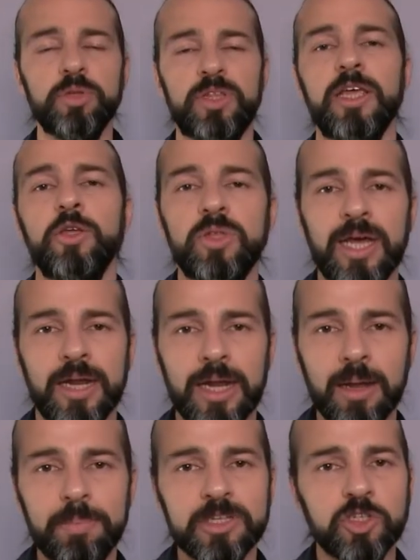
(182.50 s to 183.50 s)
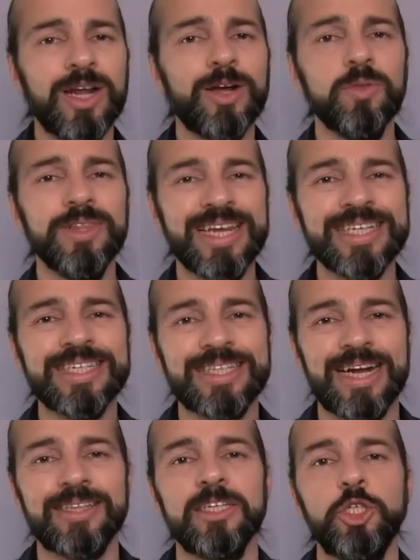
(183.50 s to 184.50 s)
potrà aiutare la persona con delle
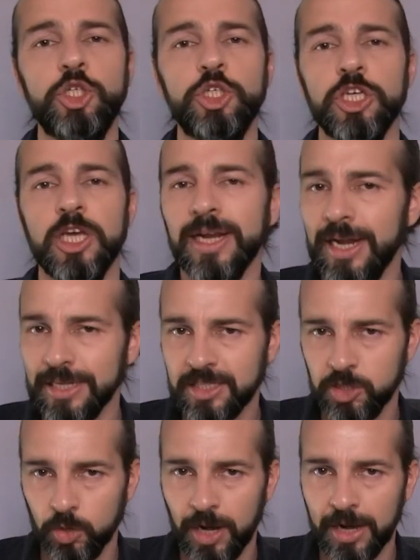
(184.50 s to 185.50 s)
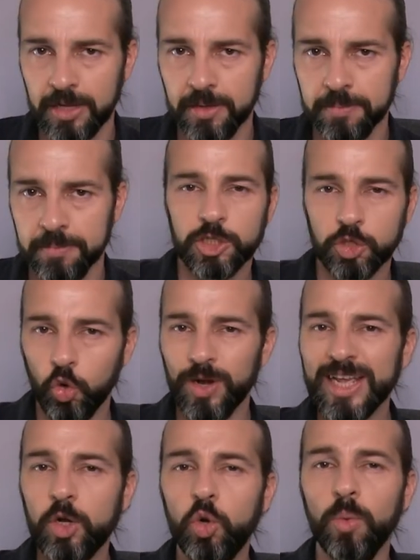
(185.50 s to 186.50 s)
strategie relazionali. Sono
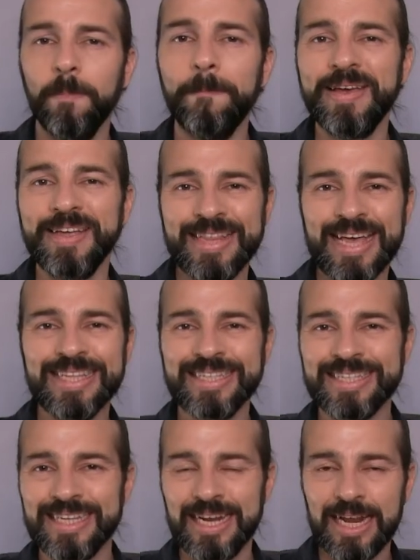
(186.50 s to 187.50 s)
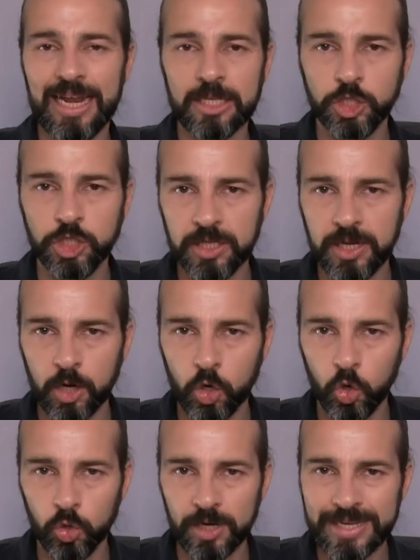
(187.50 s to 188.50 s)
le competenze nell'agire
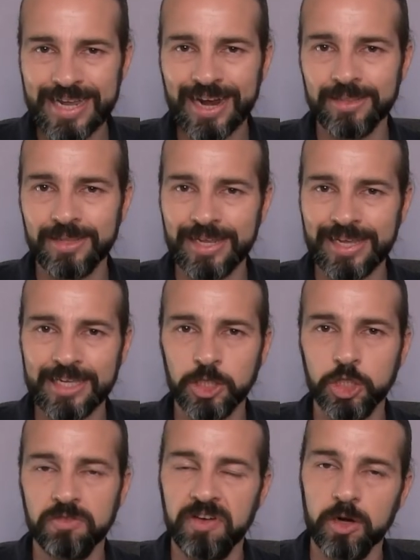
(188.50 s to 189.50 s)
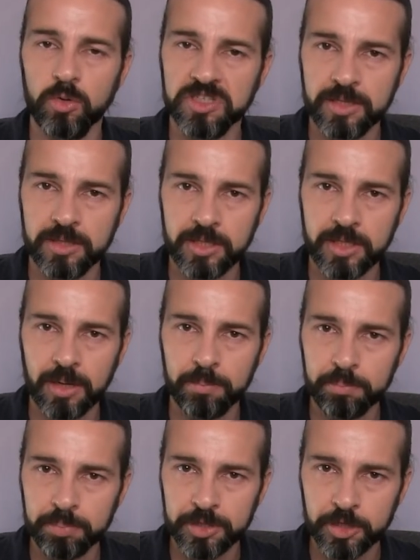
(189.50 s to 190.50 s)
con gli altri che ci fanno sentire
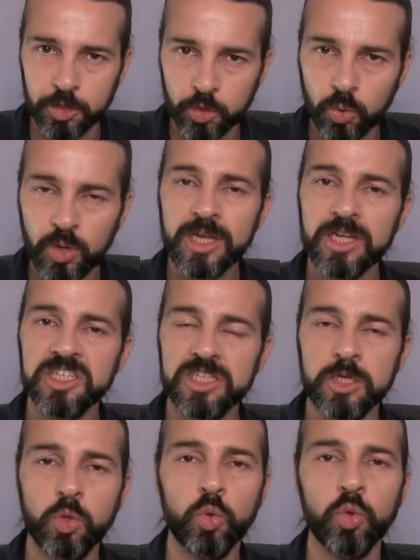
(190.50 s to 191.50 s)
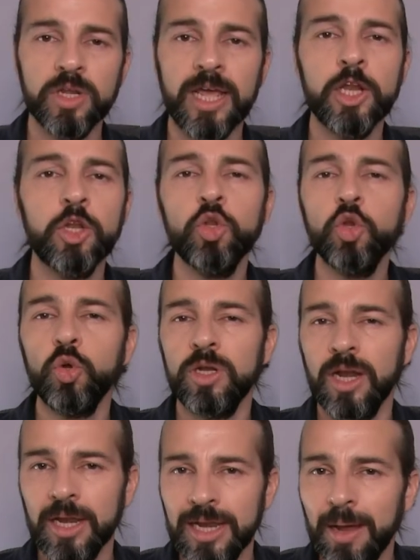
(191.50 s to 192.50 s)
più sicuri e
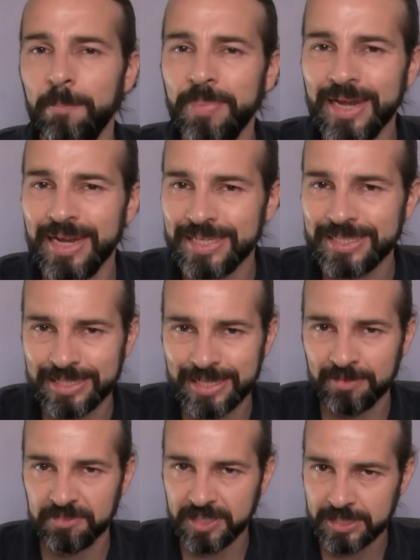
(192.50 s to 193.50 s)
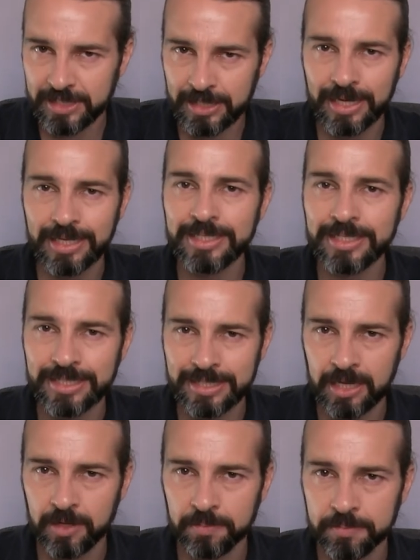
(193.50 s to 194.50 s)
non la bellezza fisica in
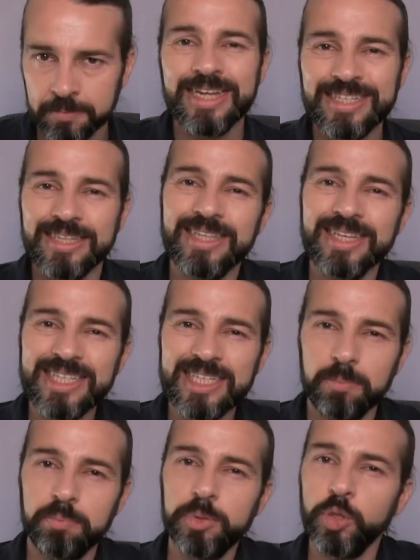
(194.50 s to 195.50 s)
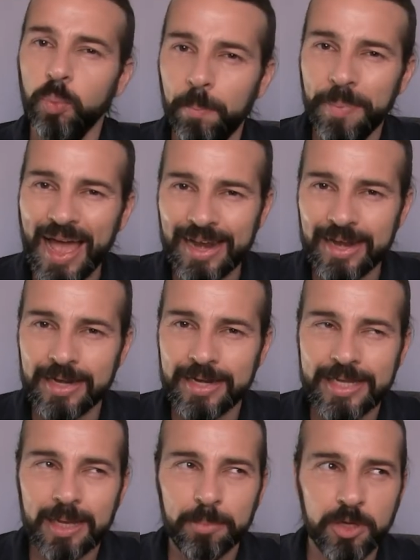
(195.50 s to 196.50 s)
sé. Sentirsi più
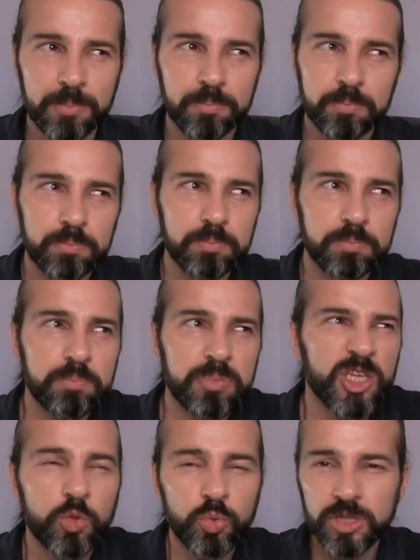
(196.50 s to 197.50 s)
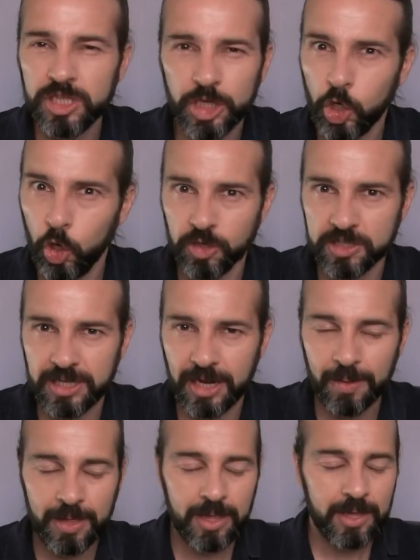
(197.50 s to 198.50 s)
belli, che poi più di cosa.